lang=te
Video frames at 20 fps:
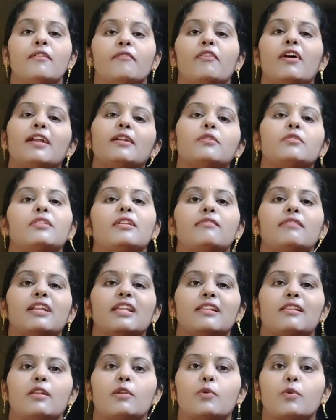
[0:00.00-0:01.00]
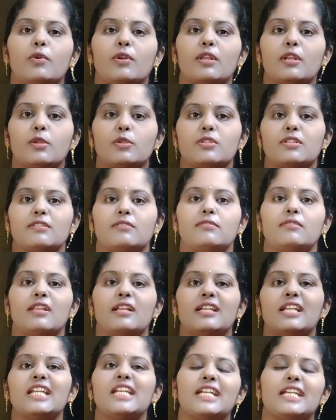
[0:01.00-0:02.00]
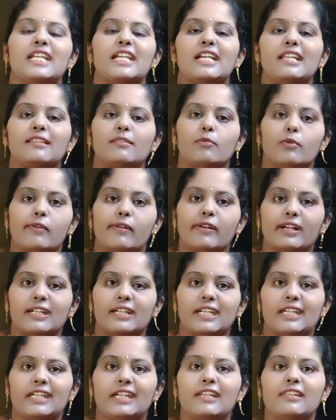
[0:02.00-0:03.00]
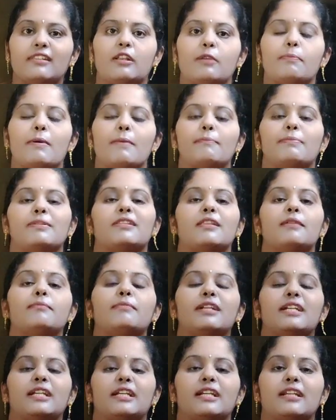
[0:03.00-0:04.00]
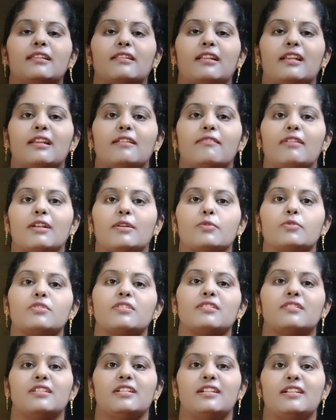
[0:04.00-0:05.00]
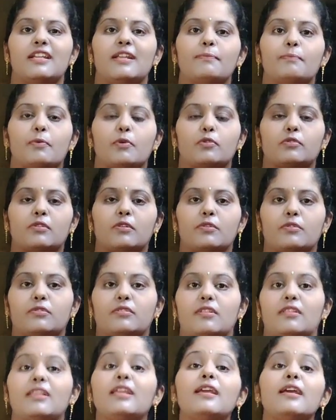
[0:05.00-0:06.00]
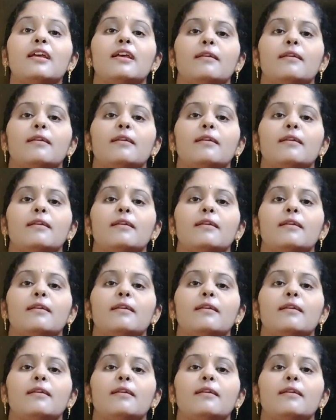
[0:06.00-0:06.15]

ఫైవ్ టు సెవెన్ డేస్ లో కొరియర్ వచ్చేస్తుందండి డిటీడీస్ ఉన్న వాళ్ళకి డిటీడీస్ లో పంపిస్తాం డిటీడీస్ లేని వాళ్ళకి వచ్చేసి ఇండియన్ పోస్ట్ లో వస్తుంది